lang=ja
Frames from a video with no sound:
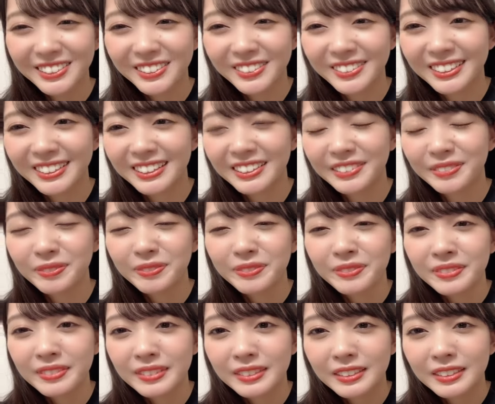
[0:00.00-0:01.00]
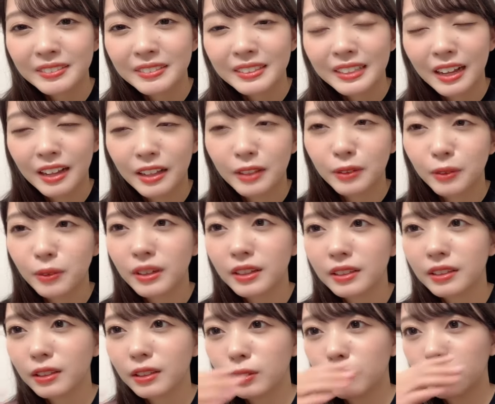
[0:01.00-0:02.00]
そのファンの
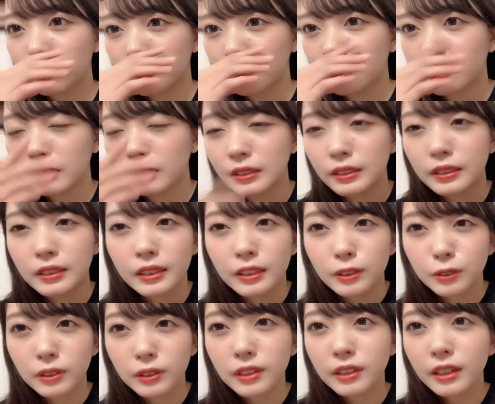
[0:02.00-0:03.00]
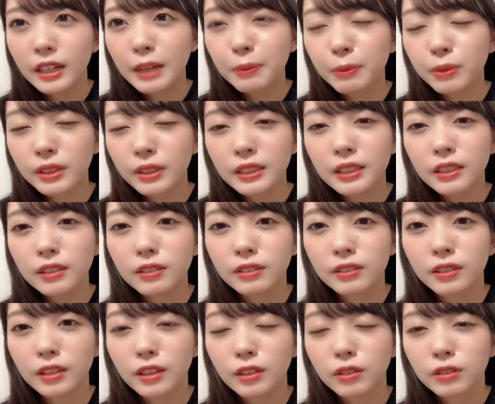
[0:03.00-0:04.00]
方と振り替えもできるん
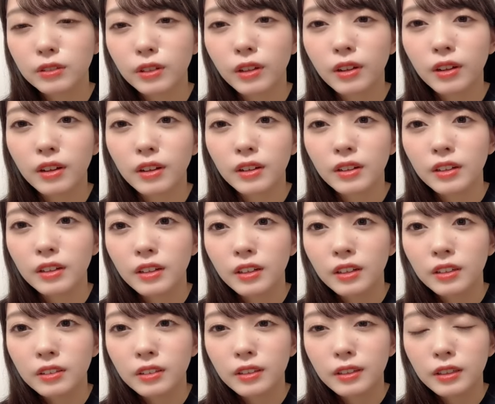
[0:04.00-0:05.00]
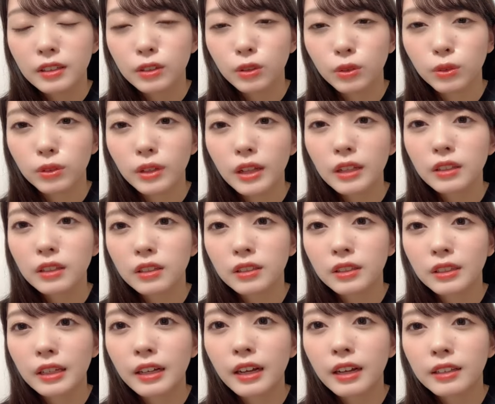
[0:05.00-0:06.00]
だけどなんかそのなんで
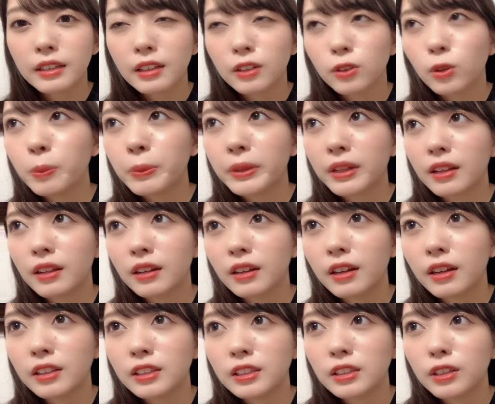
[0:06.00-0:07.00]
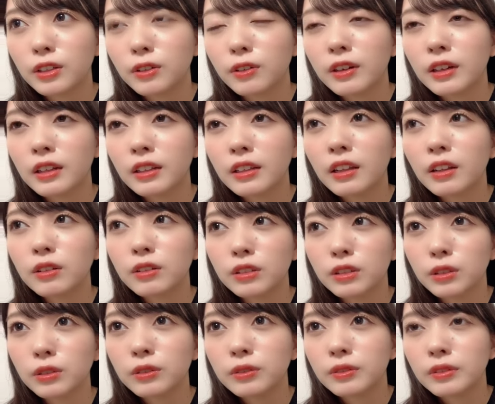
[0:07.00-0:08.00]
着替えたのみたいな感じに言われたんで
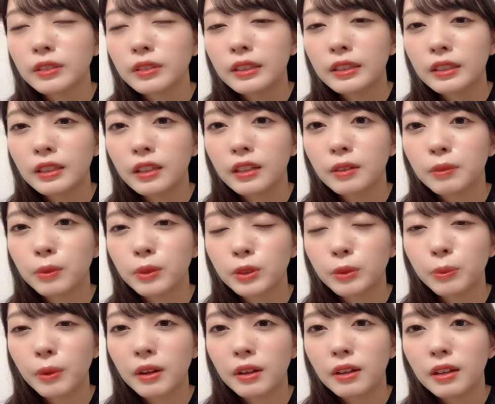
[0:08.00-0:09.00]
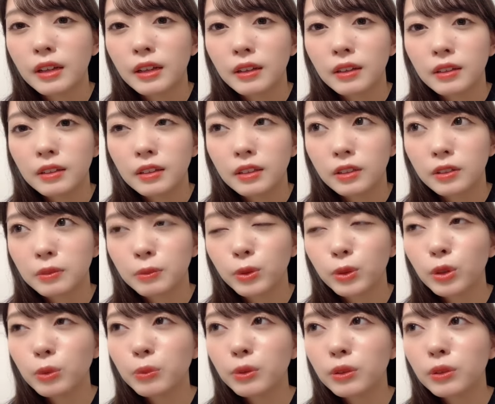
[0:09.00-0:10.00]
すよでまあそのまあも
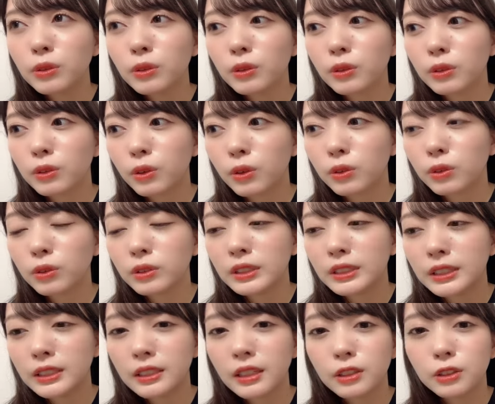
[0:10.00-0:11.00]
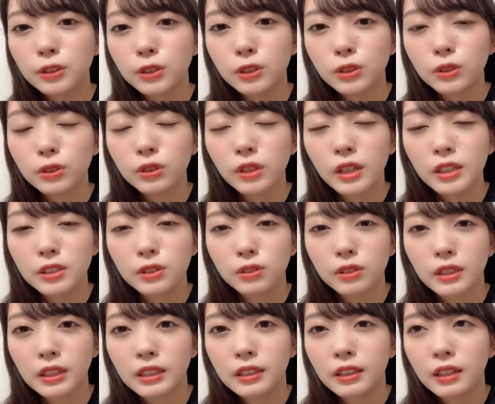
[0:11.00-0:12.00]
ともとこの7月15日の
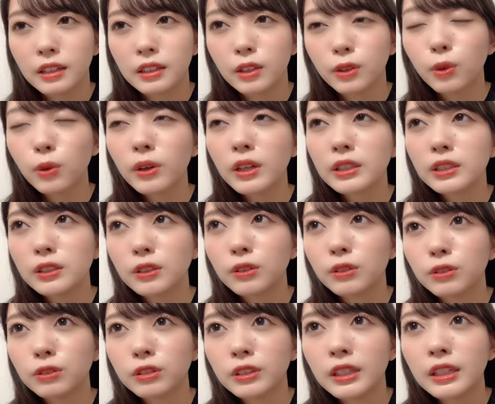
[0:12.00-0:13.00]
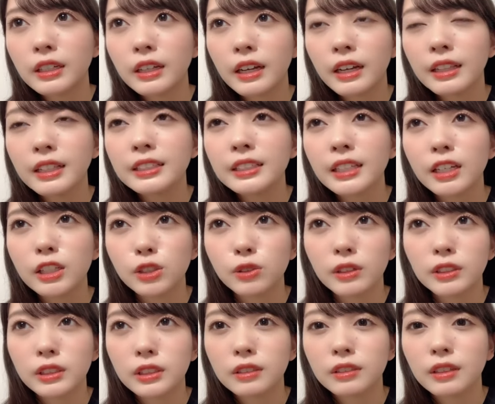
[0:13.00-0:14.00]
日程って5月4の振り替えで最初
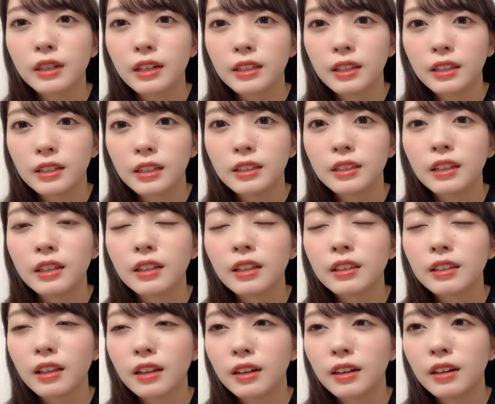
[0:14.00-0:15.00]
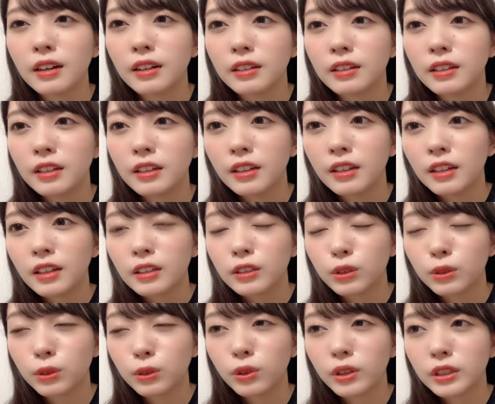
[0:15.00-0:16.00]
は作られた日程だったから
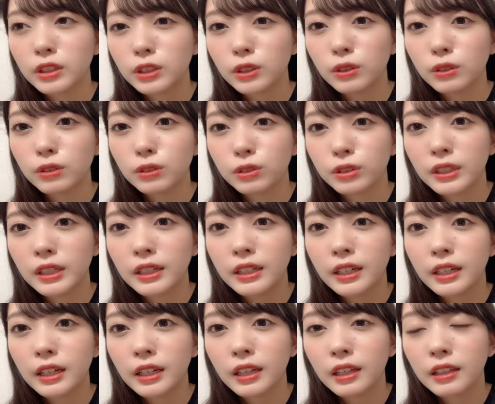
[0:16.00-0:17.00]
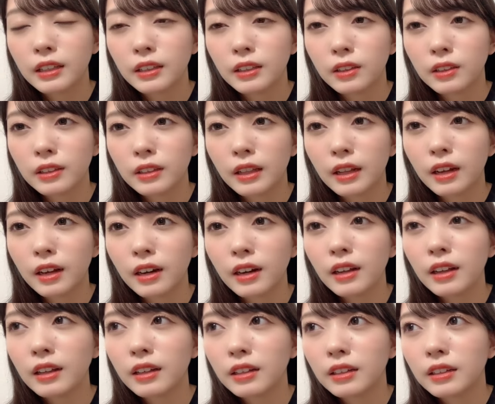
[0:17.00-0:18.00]
その5月4の振り替えだか
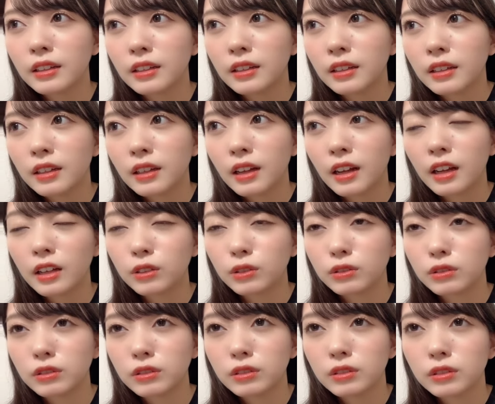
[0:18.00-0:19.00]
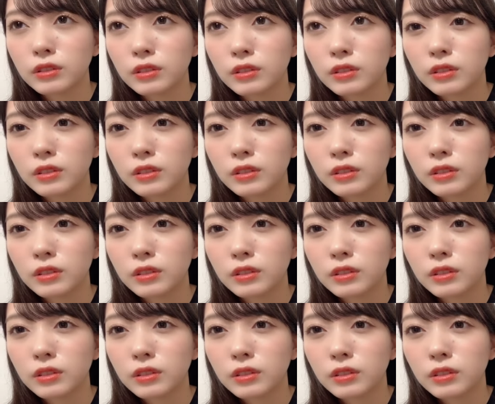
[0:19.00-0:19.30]
らあの